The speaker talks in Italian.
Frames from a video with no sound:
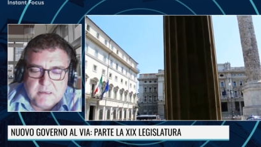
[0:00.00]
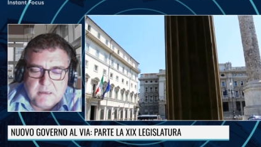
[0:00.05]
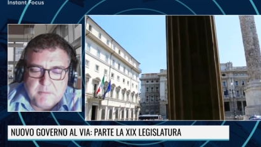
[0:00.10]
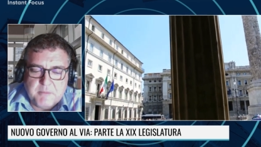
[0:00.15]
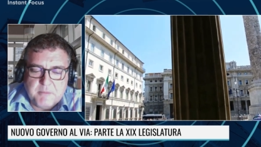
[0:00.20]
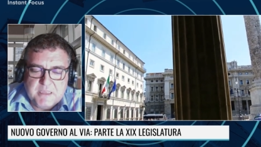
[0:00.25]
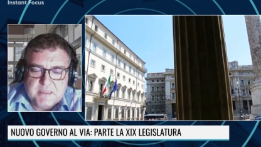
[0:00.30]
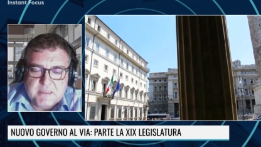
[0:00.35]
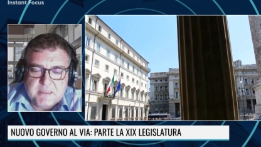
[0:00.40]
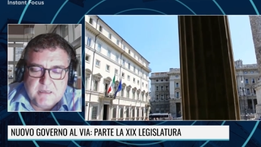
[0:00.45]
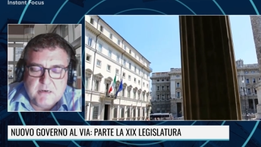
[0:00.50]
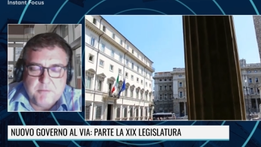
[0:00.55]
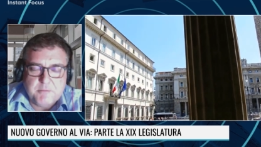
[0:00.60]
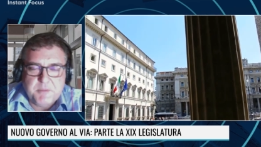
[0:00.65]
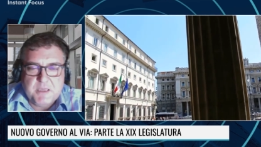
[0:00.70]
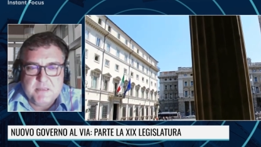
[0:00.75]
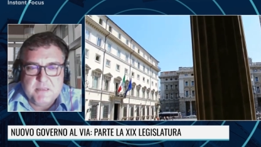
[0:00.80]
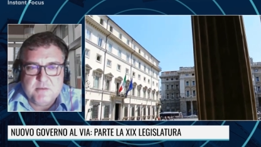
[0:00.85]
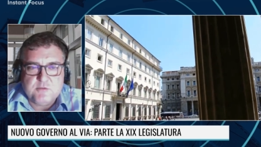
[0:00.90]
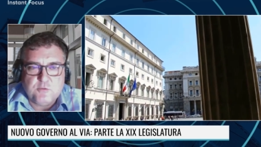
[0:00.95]
mettere il
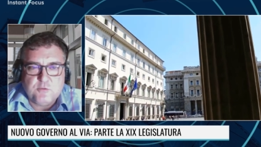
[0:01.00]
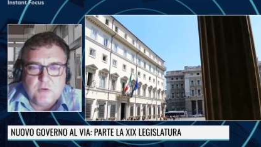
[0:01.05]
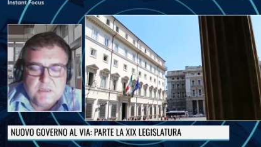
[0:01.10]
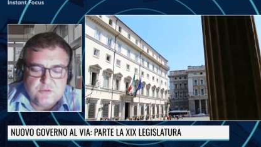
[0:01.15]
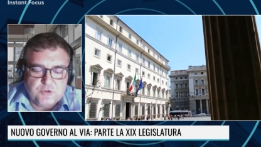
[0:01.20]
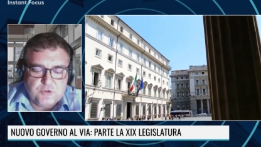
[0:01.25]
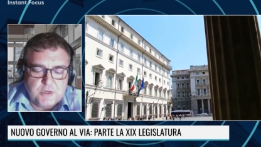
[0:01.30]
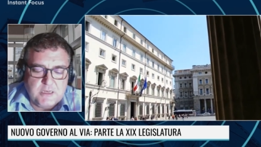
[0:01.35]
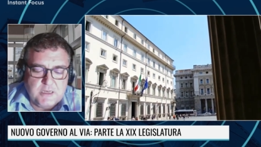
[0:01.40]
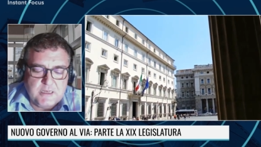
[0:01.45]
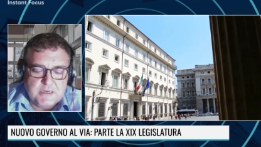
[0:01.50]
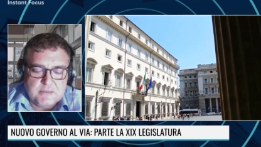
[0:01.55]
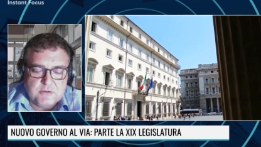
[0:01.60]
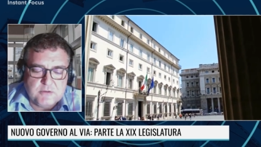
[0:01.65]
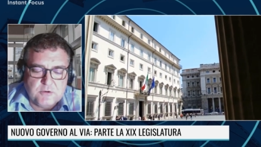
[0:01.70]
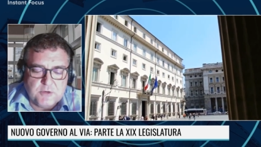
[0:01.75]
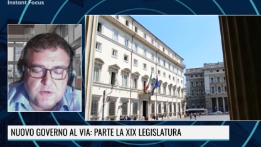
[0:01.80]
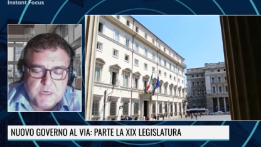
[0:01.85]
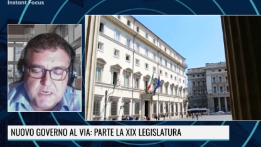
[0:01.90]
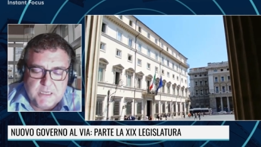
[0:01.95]
piede
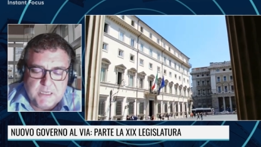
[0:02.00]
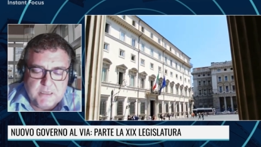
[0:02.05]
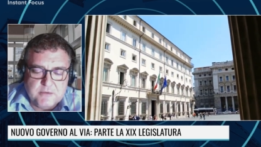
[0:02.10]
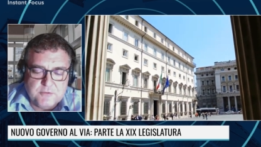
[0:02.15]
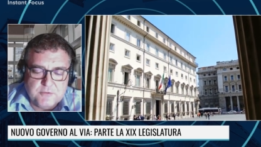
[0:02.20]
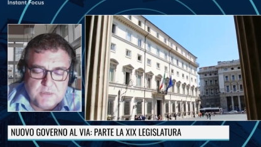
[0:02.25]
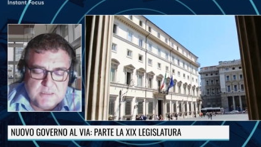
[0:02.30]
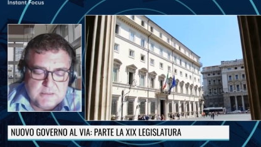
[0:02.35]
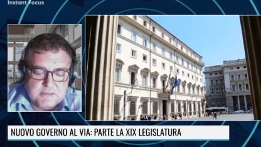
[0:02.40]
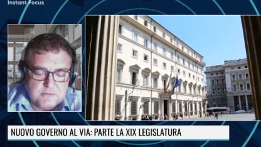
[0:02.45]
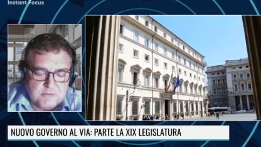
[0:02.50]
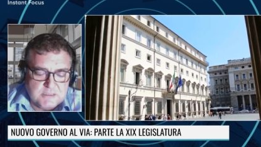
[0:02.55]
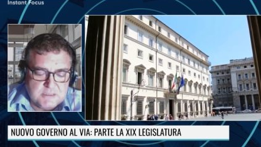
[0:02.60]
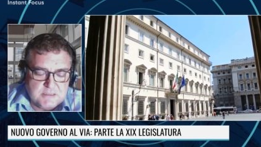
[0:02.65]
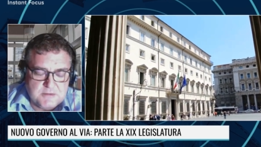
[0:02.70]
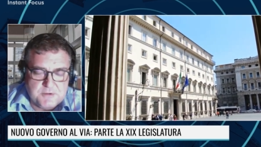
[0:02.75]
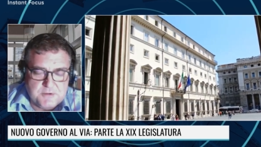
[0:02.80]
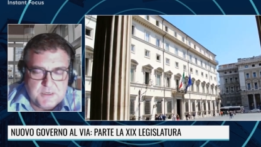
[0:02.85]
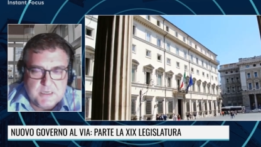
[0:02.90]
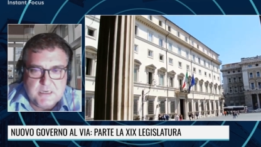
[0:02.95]
sull'acceleratore in una
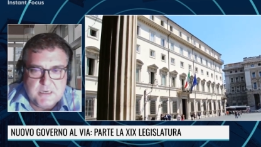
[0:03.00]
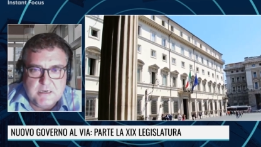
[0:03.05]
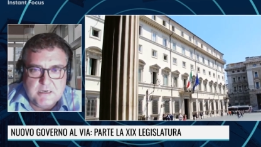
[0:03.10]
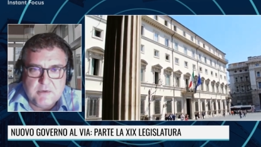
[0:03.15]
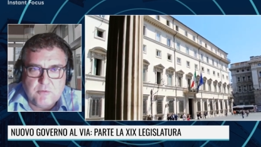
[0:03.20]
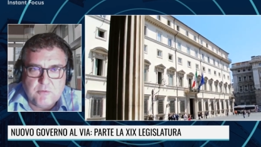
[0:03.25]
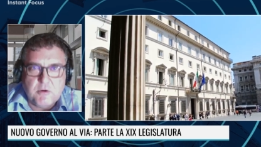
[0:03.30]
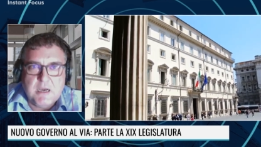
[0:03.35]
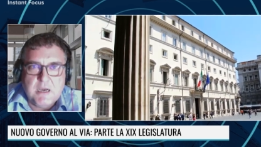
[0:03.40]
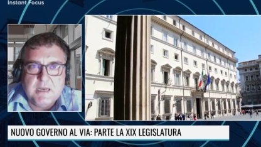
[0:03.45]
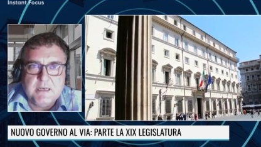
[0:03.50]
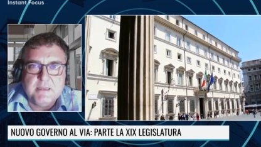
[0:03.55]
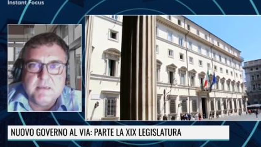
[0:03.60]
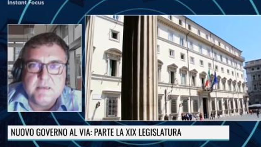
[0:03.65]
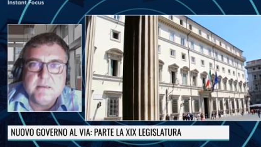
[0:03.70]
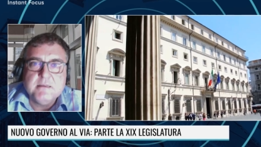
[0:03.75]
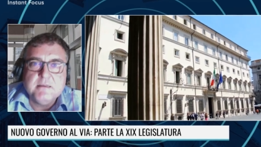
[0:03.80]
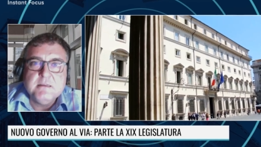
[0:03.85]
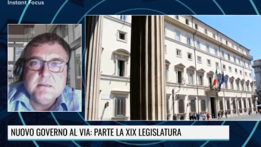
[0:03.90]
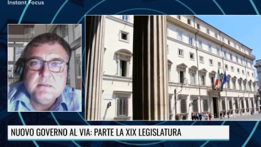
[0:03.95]
situazione nella
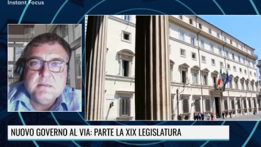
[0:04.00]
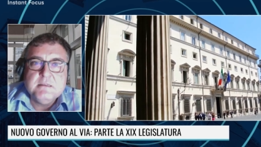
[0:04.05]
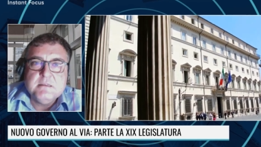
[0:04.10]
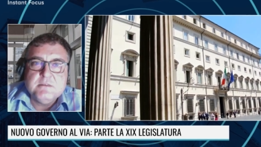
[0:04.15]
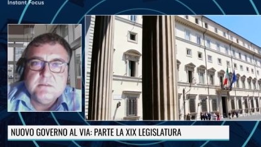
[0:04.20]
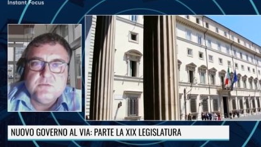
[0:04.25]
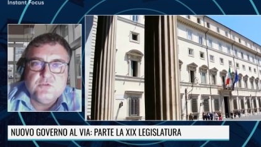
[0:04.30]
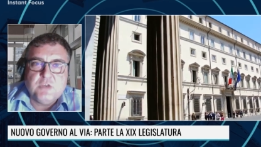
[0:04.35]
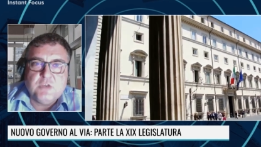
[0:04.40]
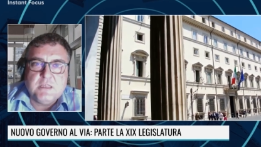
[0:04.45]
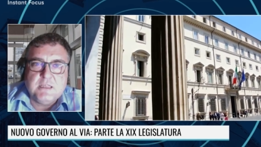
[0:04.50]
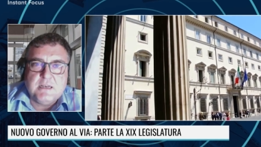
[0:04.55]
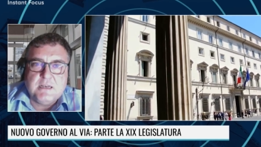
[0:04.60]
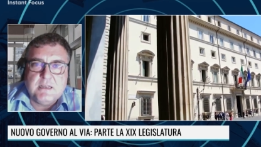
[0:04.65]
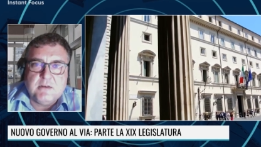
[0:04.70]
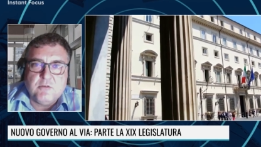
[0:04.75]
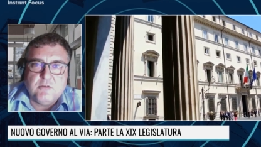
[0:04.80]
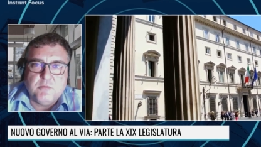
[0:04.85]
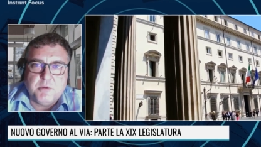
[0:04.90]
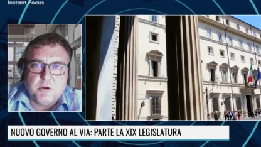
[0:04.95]
quale già
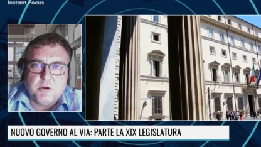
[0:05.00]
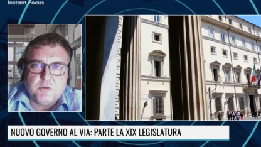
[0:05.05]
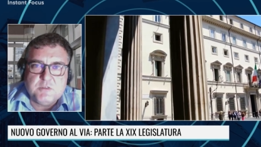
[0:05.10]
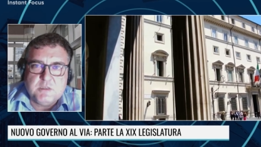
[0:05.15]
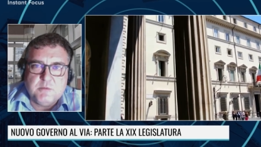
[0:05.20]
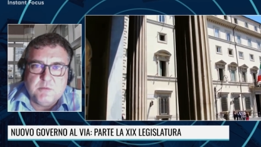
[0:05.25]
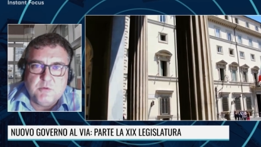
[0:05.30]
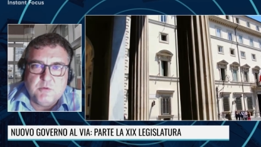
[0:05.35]
dall'anno prossimo